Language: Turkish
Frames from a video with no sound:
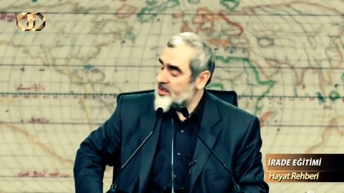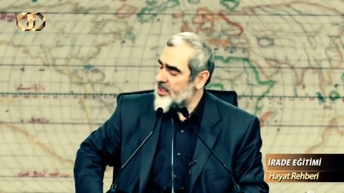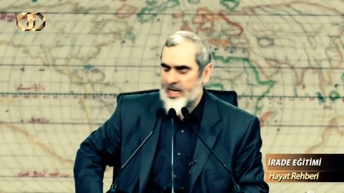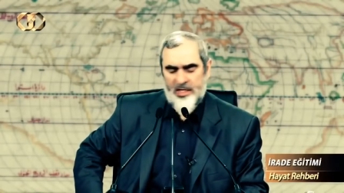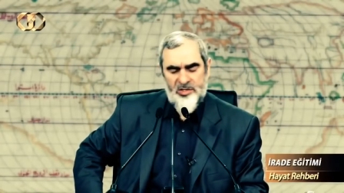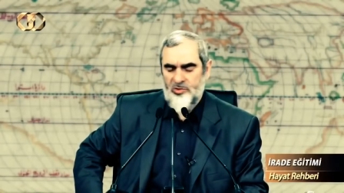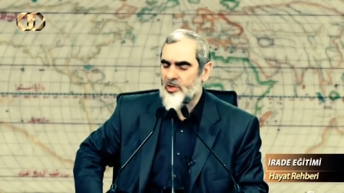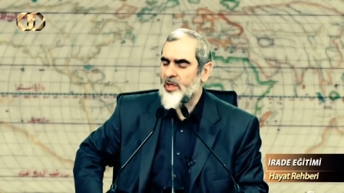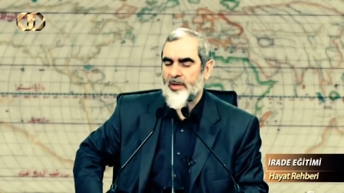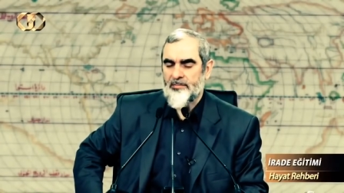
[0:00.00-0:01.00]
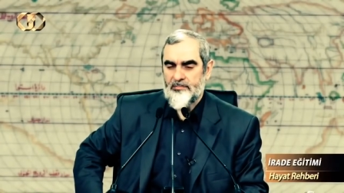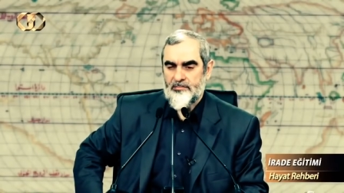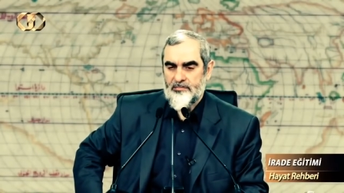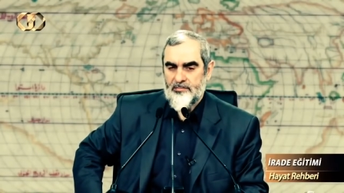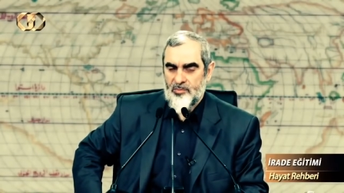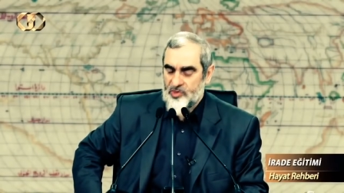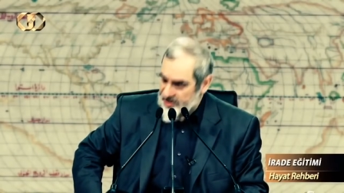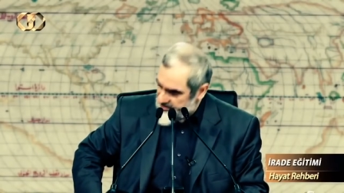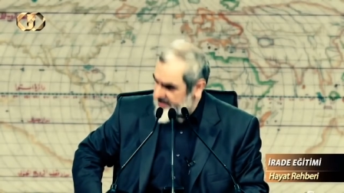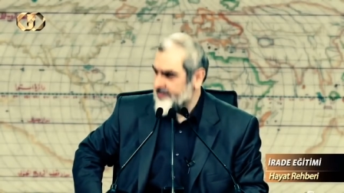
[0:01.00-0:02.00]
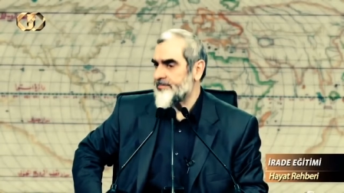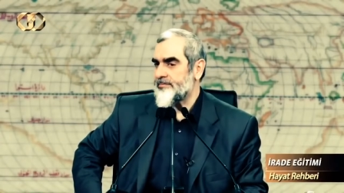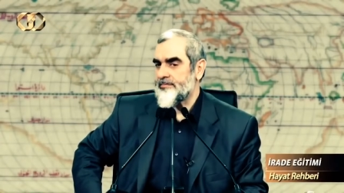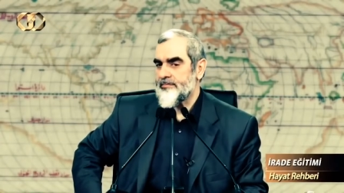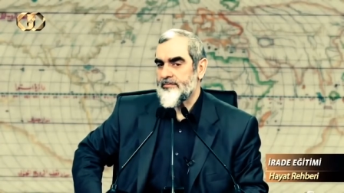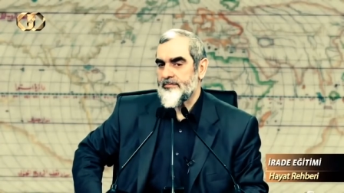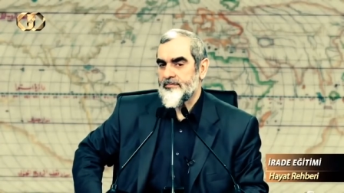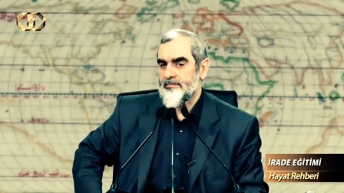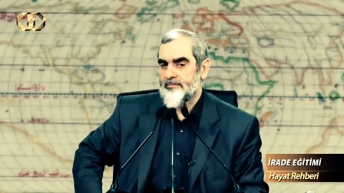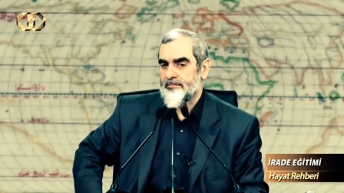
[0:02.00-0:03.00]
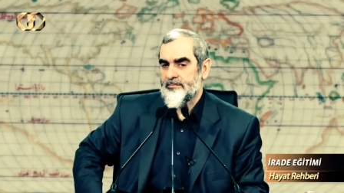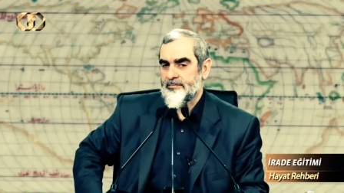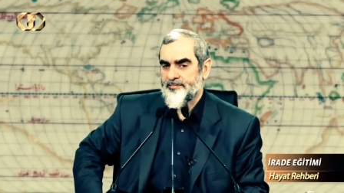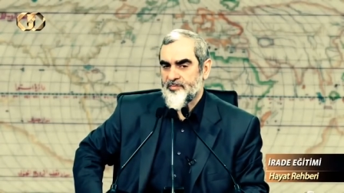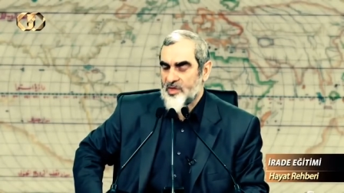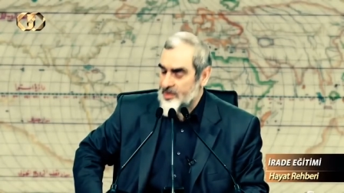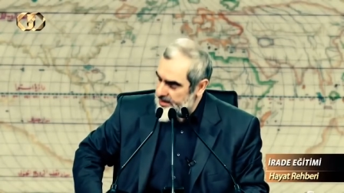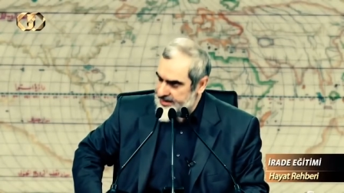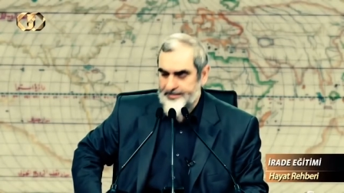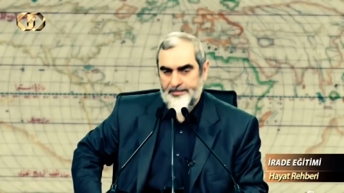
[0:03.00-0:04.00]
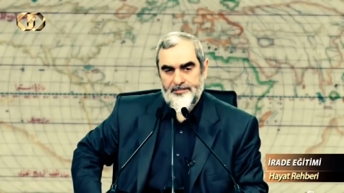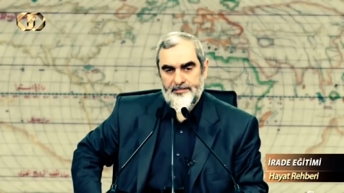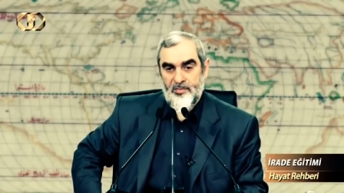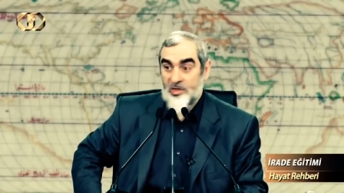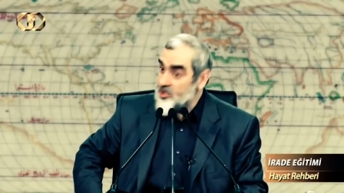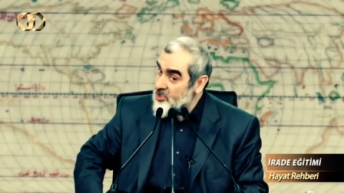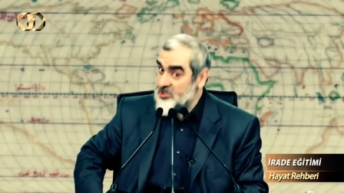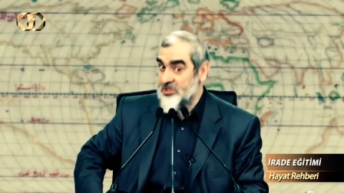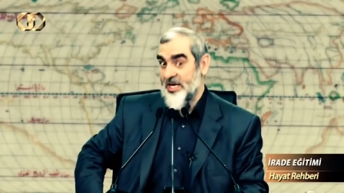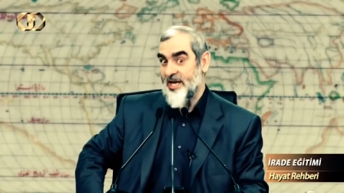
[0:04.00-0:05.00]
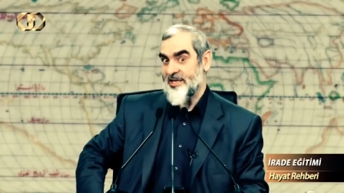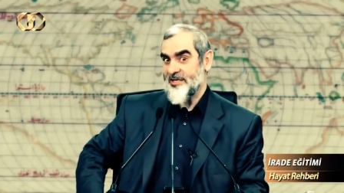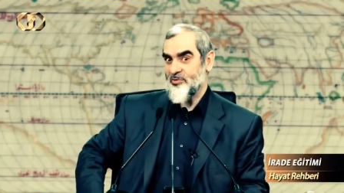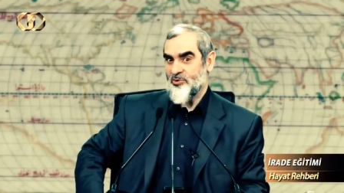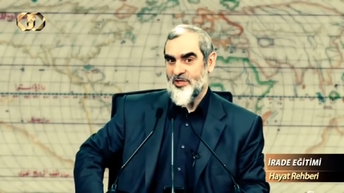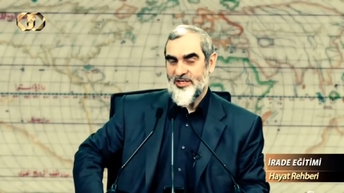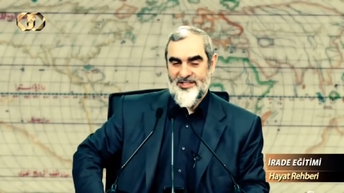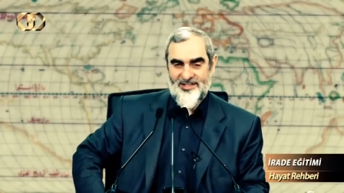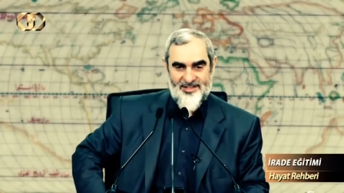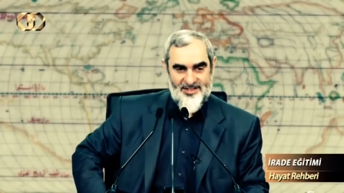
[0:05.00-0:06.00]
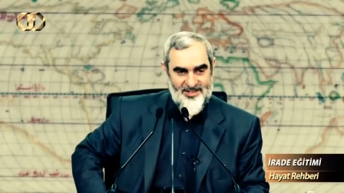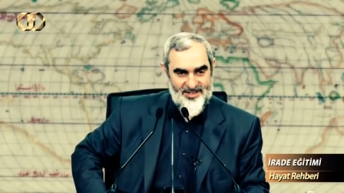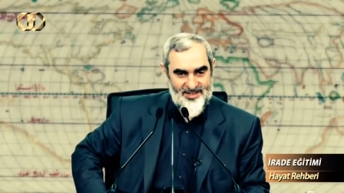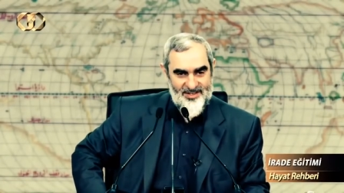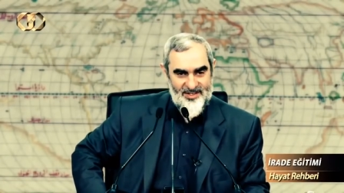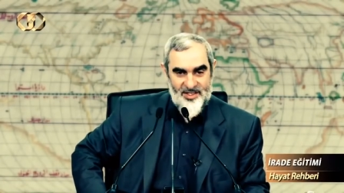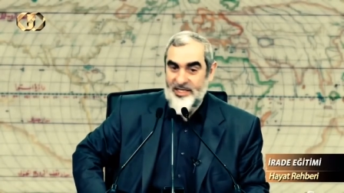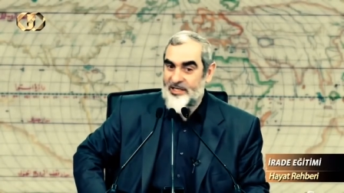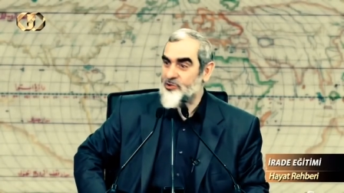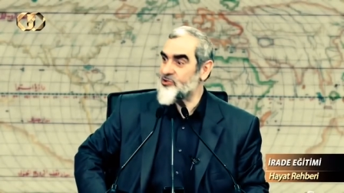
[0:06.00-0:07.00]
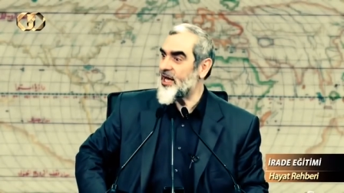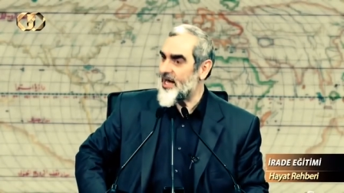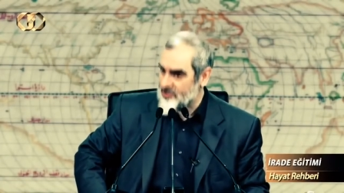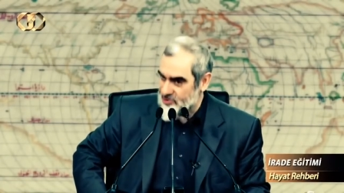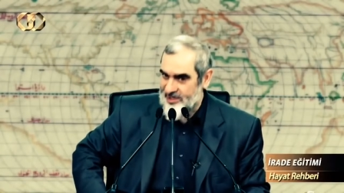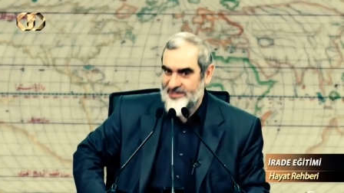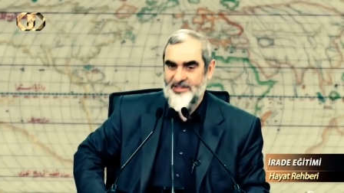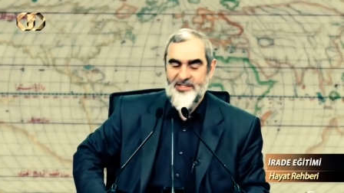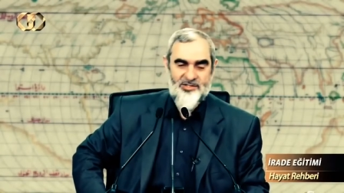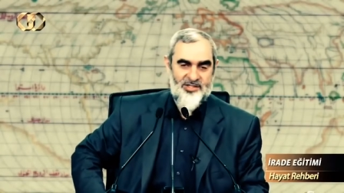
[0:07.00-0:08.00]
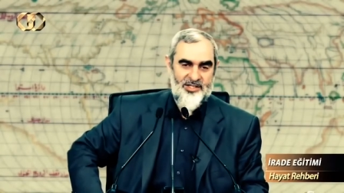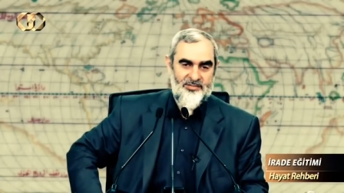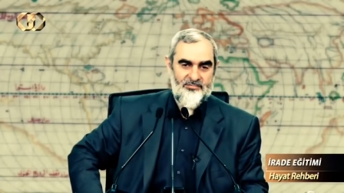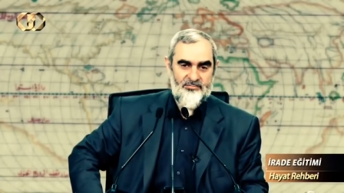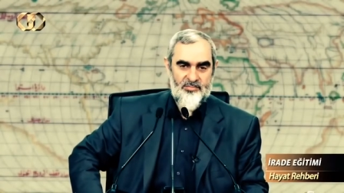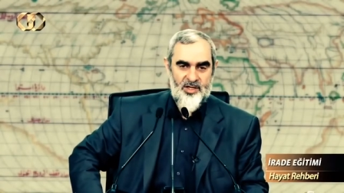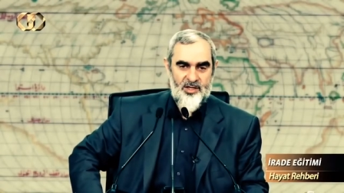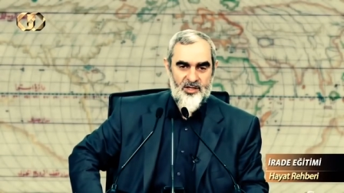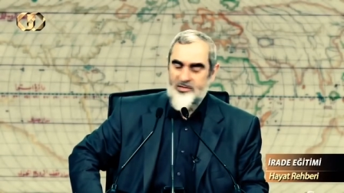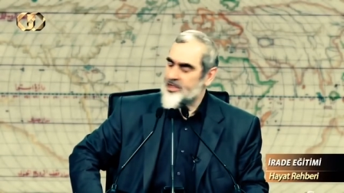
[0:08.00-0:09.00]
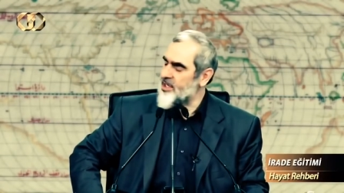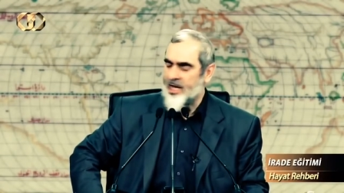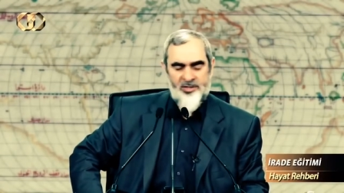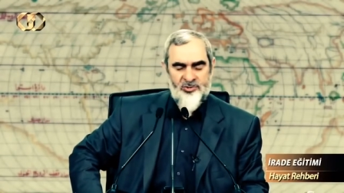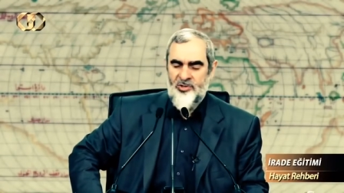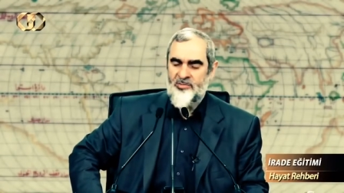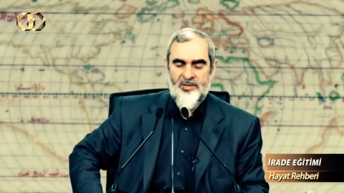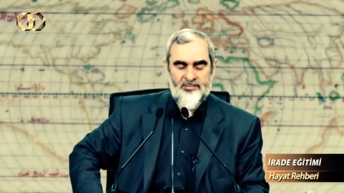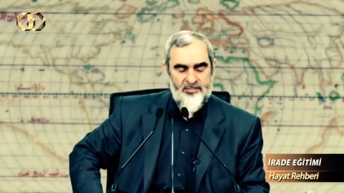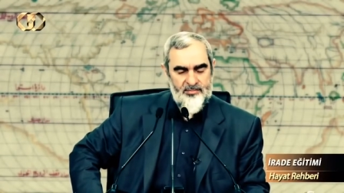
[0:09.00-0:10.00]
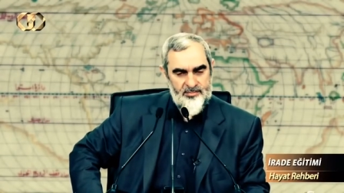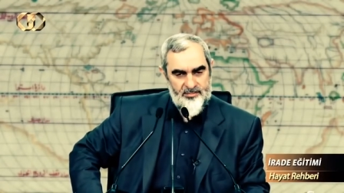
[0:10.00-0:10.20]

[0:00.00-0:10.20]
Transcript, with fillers: Tiryakisi olamam. Severim. Yerim. İyisini ararım üstelik. Glikozu az olanını isterim. Tiryakisi olmam.